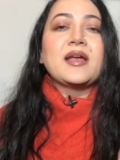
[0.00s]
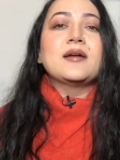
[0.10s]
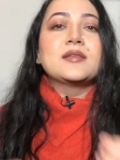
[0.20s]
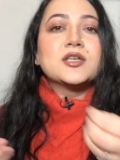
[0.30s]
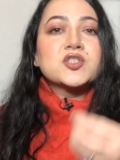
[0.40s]

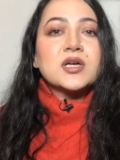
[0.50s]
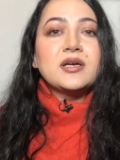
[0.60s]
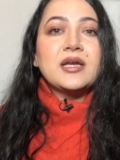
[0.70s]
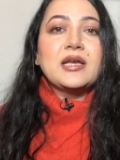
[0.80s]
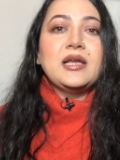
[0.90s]
एफ दर्ज
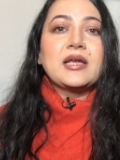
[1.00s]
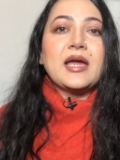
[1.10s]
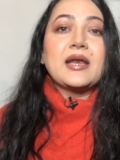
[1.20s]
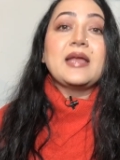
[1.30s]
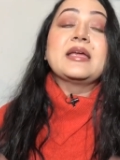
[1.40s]
करने के लिए
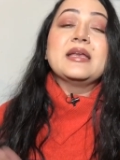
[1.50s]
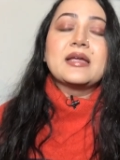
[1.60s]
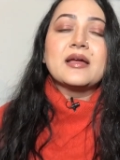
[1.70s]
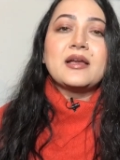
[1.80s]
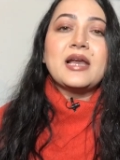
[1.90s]
कह रहे हैं किन
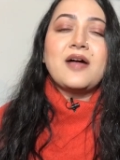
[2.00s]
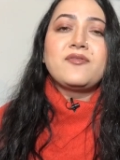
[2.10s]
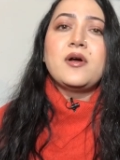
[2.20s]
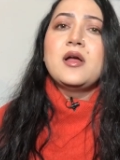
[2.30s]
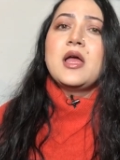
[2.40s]
के खिलाफ